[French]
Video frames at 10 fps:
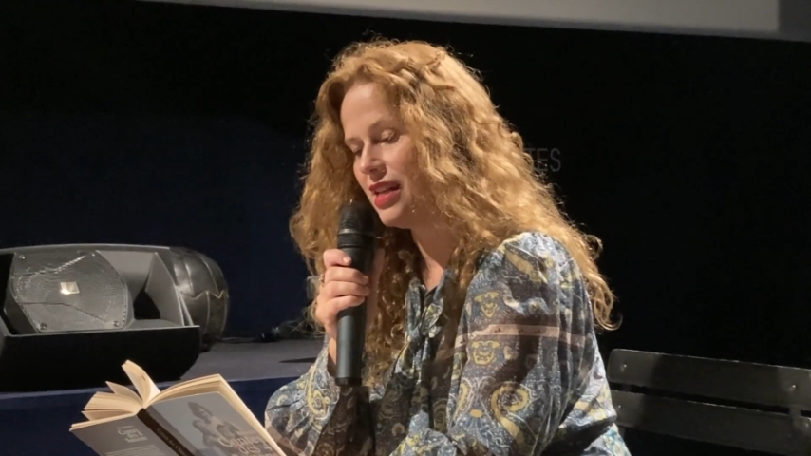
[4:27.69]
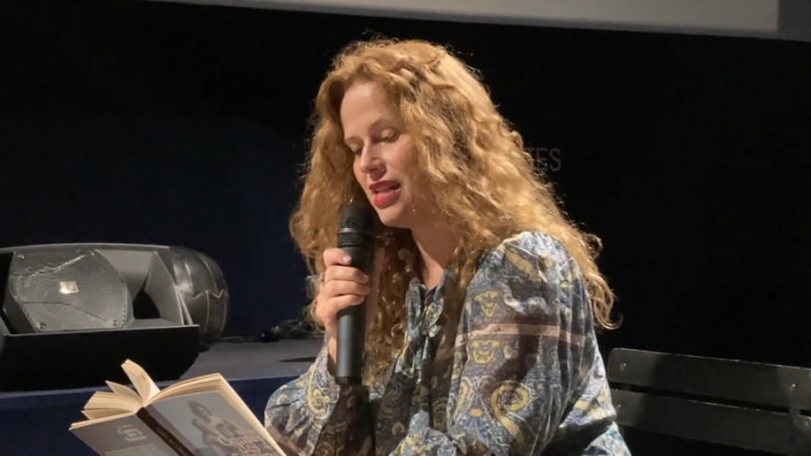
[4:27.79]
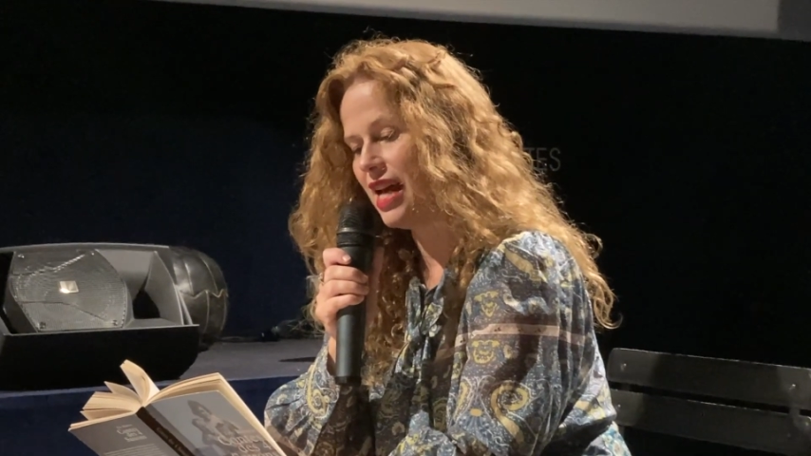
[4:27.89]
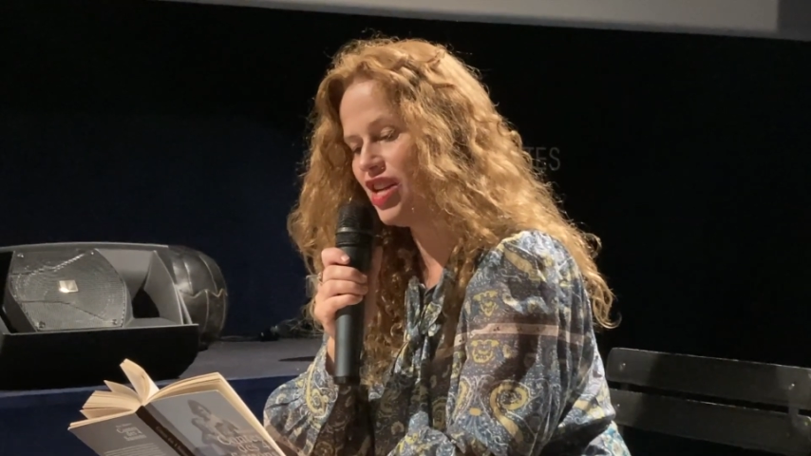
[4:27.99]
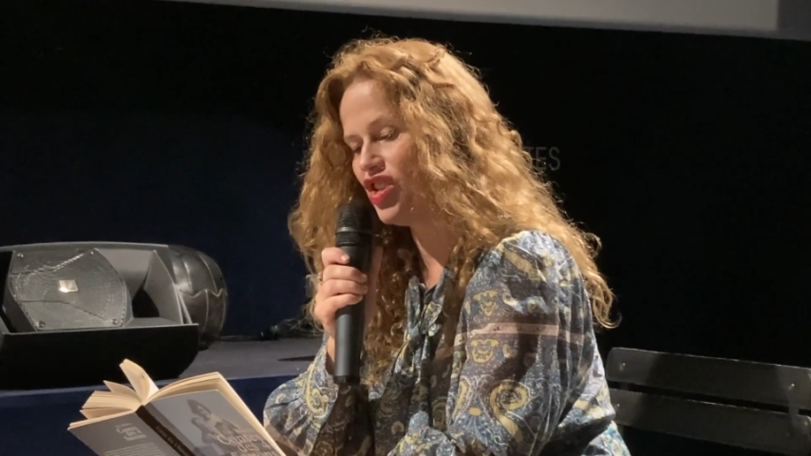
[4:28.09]

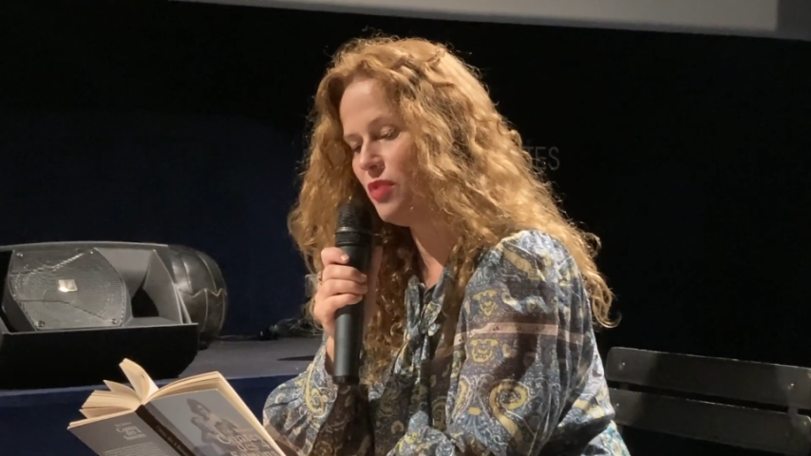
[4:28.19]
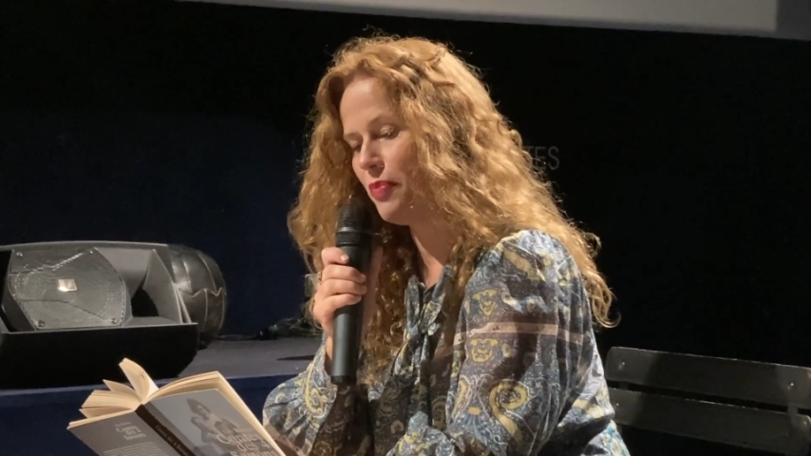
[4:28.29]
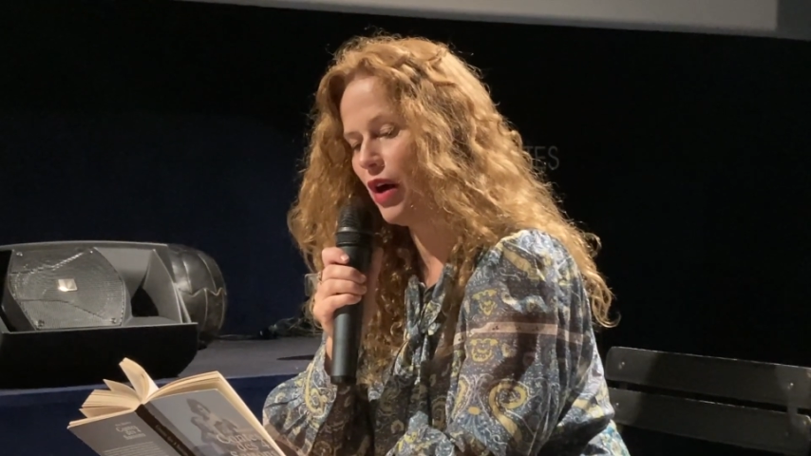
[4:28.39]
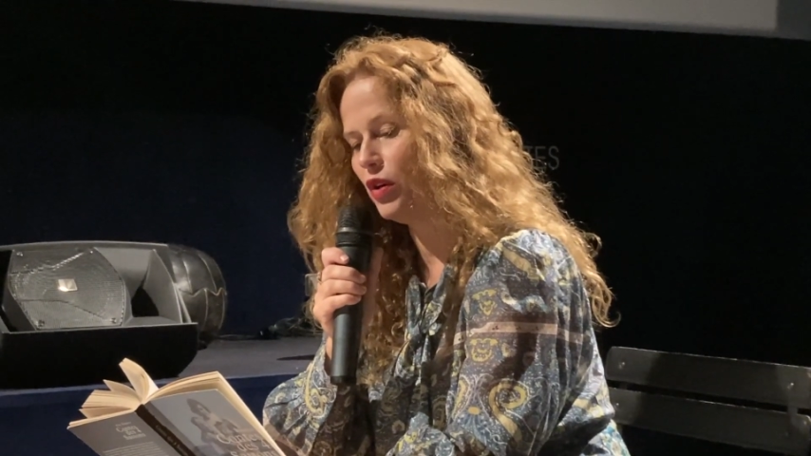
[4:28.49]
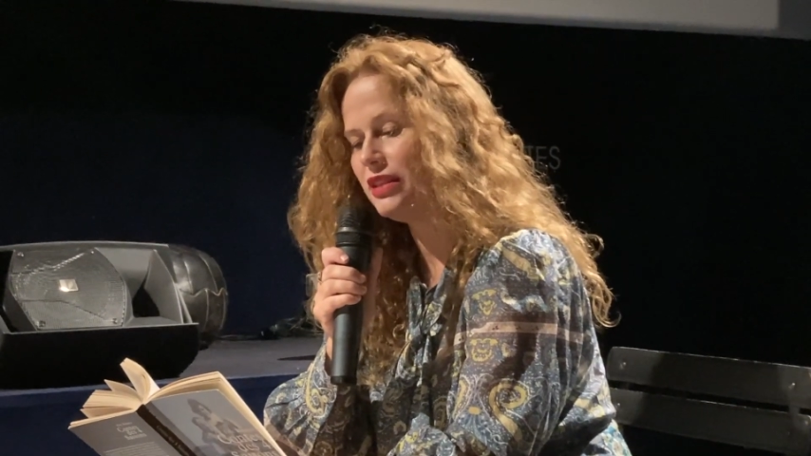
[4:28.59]
J'ai agi
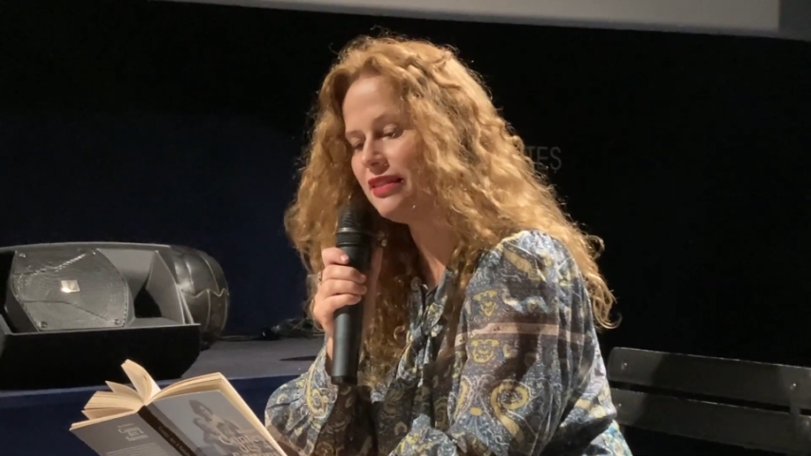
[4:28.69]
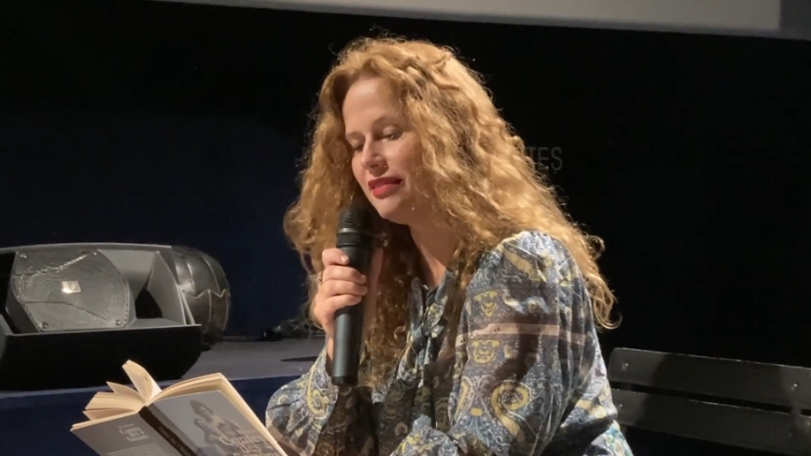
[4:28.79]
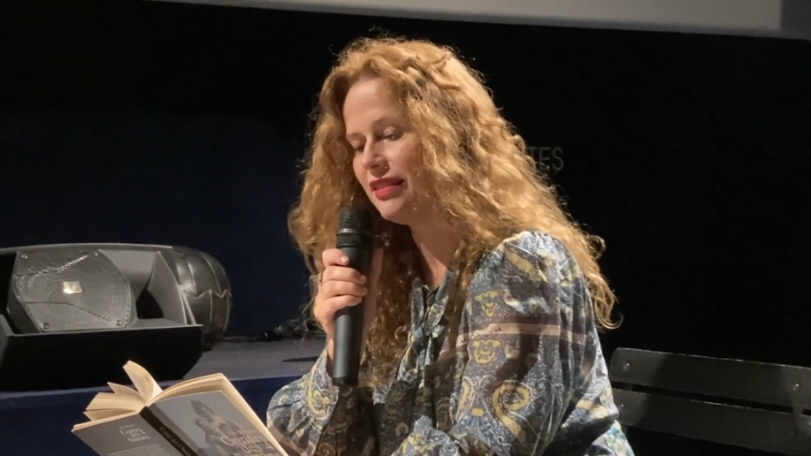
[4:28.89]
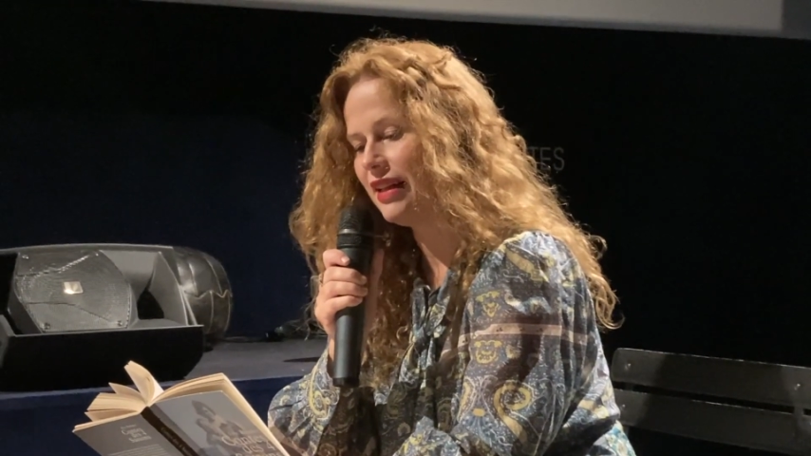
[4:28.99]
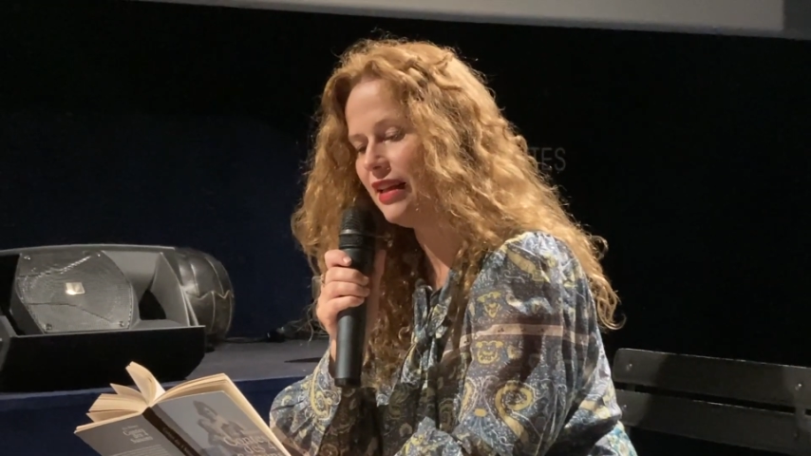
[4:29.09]
par
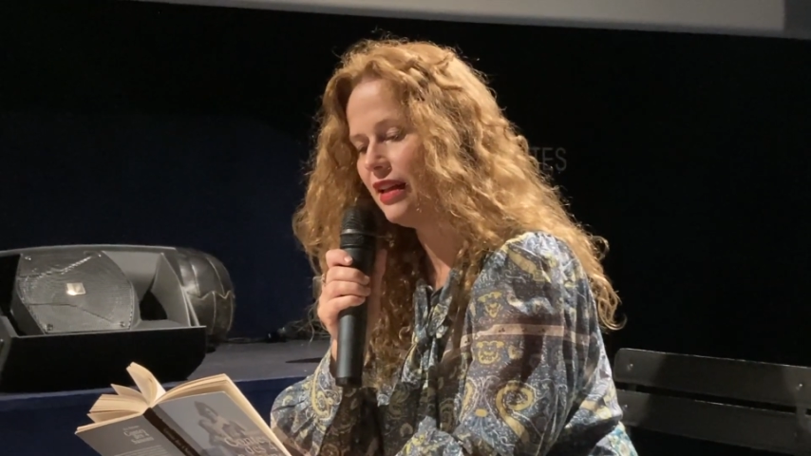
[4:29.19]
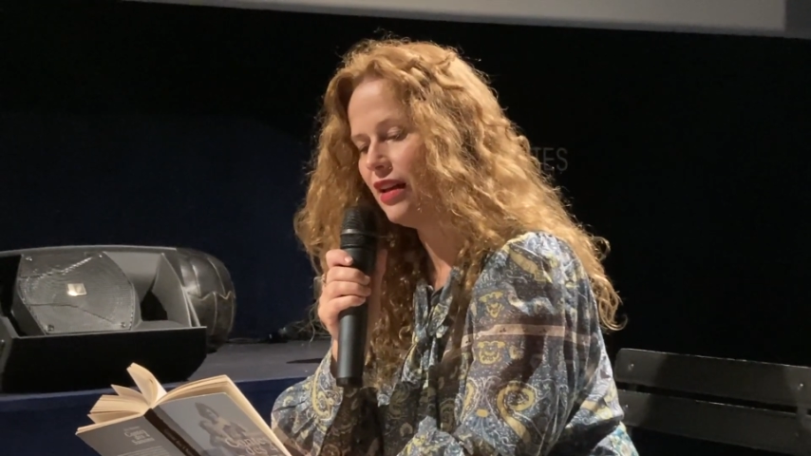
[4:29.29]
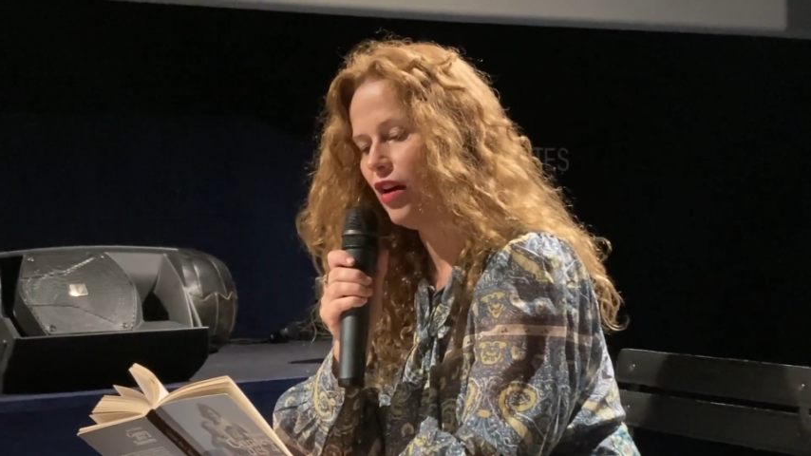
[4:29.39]
honnêteté